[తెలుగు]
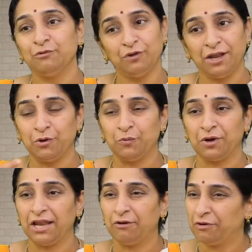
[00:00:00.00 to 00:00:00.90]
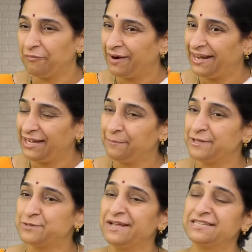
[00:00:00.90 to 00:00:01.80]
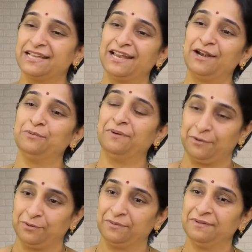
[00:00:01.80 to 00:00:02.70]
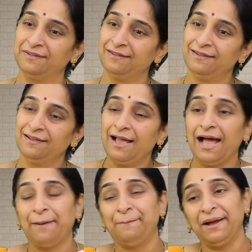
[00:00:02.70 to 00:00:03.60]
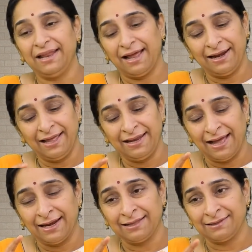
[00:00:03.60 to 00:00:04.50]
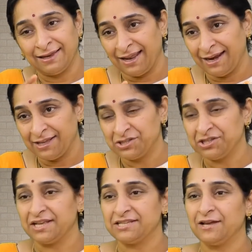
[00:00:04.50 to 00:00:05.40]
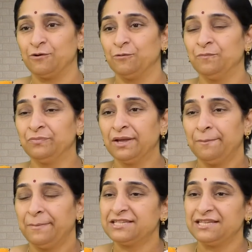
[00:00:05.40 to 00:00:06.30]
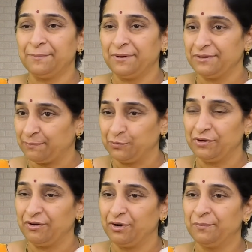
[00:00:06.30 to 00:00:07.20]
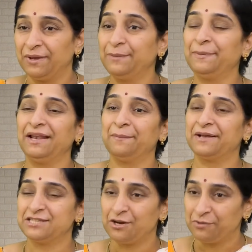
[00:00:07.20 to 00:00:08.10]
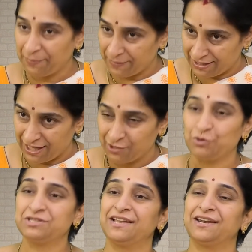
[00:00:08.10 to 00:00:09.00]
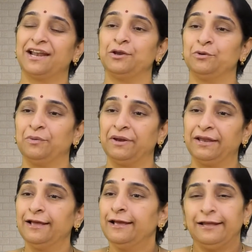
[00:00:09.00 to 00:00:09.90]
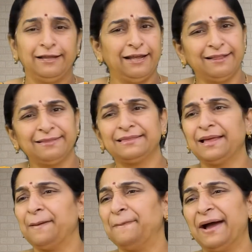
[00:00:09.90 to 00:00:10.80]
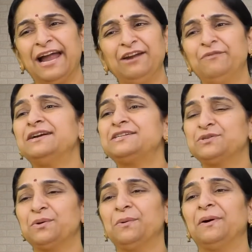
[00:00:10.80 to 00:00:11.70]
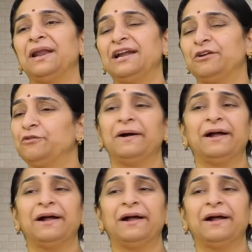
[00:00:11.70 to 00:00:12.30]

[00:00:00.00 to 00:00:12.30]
నువ్వు నేను ఒకేలా ఉన్నావు వాడేంటి మిస్ మ్యాచ్ అయ్యాడు అంటుంది అబ్బాయి అన్నయ్యని సరణాల నుంచి తెచ్చారు మా చిన్నప్పుడు చెప్తుండేవాడు పంది పిల్లల మధ్యలో ఉంటే ఎత్తుకొచ్చాను రా నిన్ను అని ఎంత బ్యాడ్ వర్డ్సో అలాంటివి